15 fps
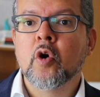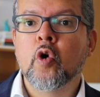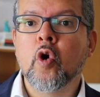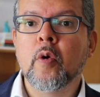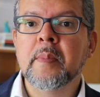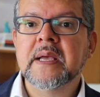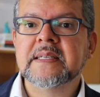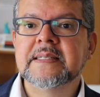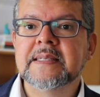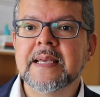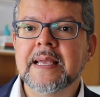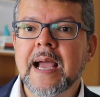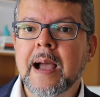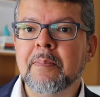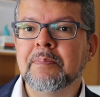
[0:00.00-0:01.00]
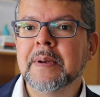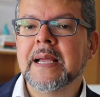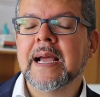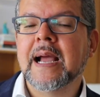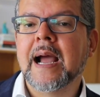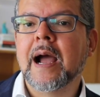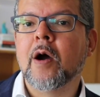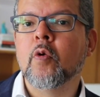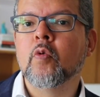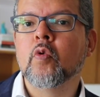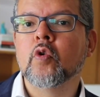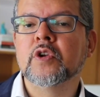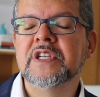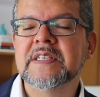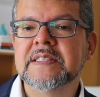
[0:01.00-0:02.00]
Comecei a aplicar o
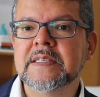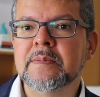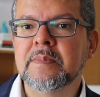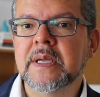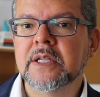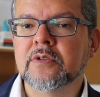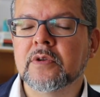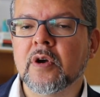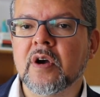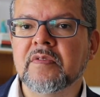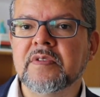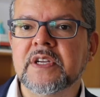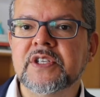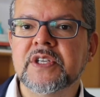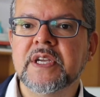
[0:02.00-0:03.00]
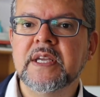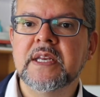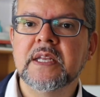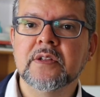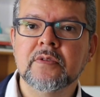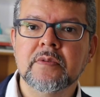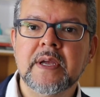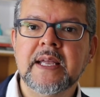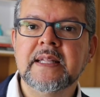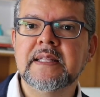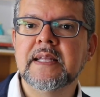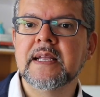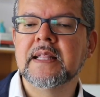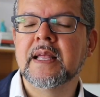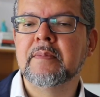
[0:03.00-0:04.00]
conhecimento que eu havia adquirido em
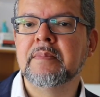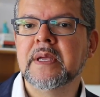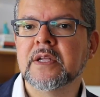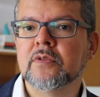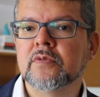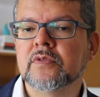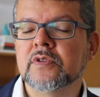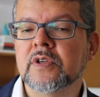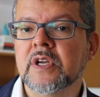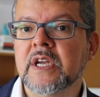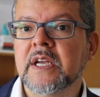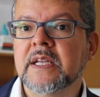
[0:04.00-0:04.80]
treinamentos